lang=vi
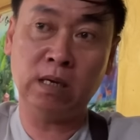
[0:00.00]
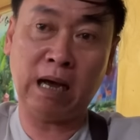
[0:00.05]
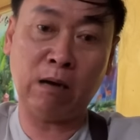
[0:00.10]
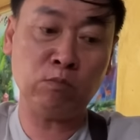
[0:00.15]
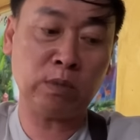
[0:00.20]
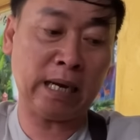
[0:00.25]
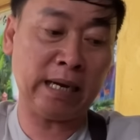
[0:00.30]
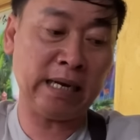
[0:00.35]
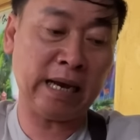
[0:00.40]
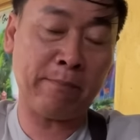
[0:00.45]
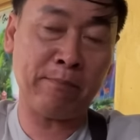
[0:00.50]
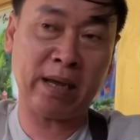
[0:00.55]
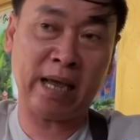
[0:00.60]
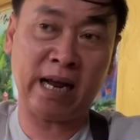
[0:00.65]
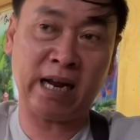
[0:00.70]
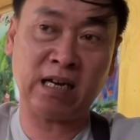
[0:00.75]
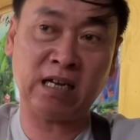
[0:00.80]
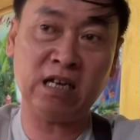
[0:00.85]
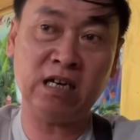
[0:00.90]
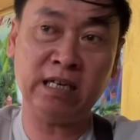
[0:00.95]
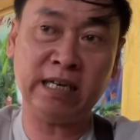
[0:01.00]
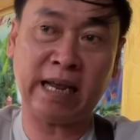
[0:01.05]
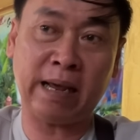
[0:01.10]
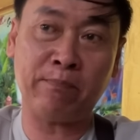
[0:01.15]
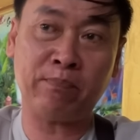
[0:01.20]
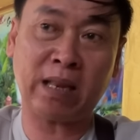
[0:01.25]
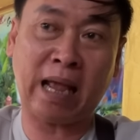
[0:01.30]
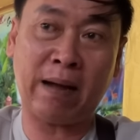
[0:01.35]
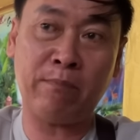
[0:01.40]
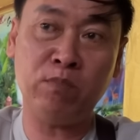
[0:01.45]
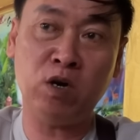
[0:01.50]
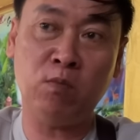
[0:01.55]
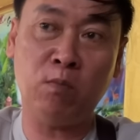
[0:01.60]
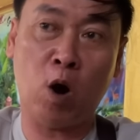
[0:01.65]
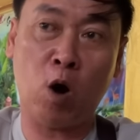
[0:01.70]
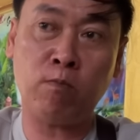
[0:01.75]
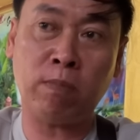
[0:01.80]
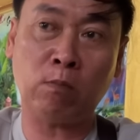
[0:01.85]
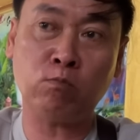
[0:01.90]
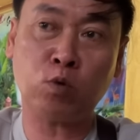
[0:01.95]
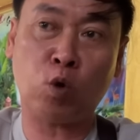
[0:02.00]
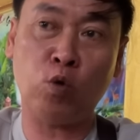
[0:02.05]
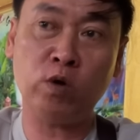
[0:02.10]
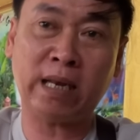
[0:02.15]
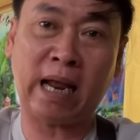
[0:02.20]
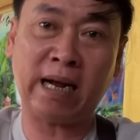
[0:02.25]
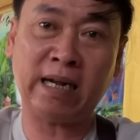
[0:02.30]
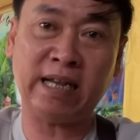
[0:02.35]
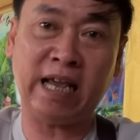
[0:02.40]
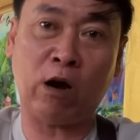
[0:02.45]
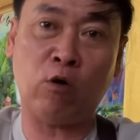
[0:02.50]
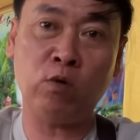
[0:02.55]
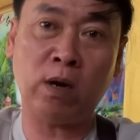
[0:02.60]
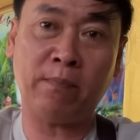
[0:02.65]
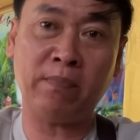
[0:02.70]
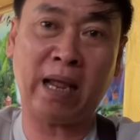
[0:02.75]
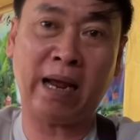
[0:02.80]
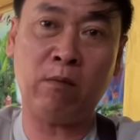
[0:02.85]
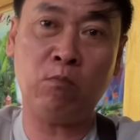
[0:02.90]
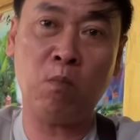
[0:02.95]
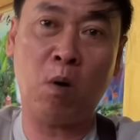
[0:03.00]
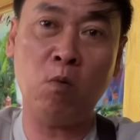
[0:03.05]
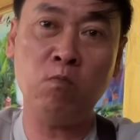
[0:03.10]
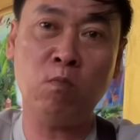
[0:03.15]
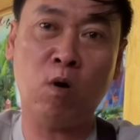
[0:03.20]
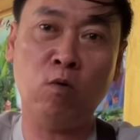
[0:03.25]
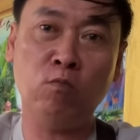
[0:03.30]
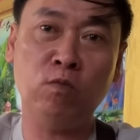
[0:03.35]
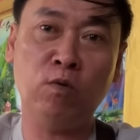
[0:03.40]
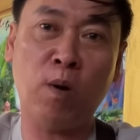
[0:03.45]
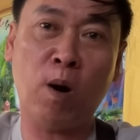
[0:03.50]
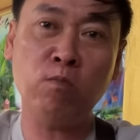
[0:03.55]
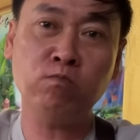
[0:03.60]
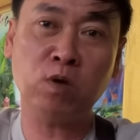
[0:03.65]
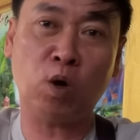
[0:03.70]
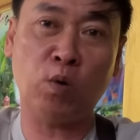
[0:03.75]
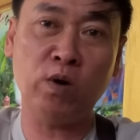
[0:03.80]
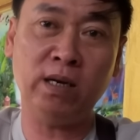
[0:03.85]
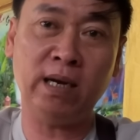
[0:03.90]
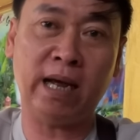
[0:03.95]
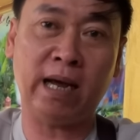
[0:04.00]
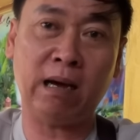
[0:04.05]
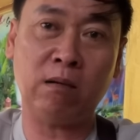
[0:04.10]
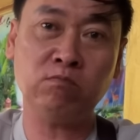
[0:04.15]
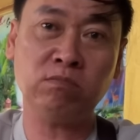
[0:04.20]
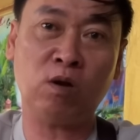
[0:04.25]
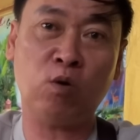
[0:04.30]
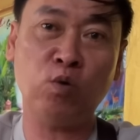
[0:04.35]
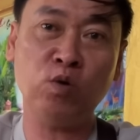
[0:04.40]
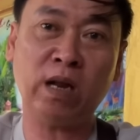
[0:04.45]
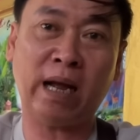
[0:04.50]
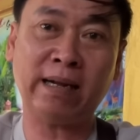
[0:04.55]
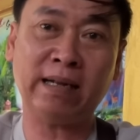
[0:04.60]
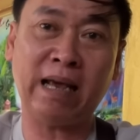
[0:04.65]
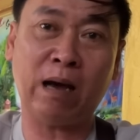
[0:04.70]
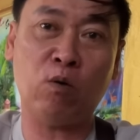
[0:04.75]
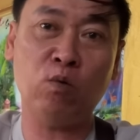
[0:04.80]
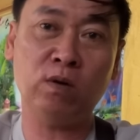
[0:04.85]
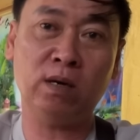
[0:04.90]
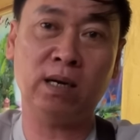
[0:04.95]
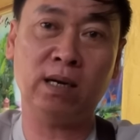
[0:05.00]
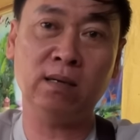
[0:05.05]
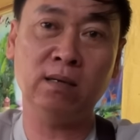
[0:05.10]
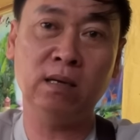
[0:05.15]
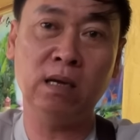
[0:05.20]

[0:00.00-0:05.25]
ông sinh năm 1981 ông tuổi tăng dậu năm nay ông 44 tuổi nè ông tuổi tăng dậu nè